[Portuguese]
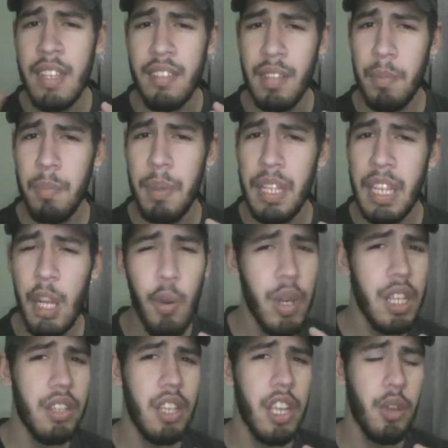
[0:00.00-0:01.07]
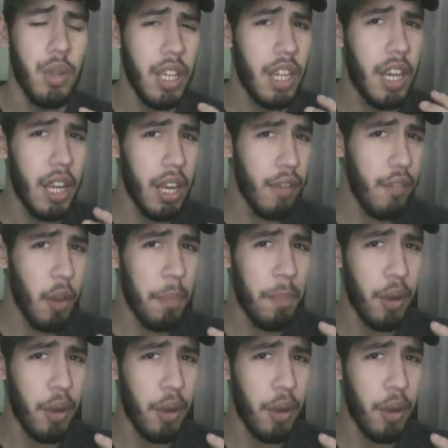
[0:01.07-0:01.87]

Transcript: Esse pneu ele tem o um incrível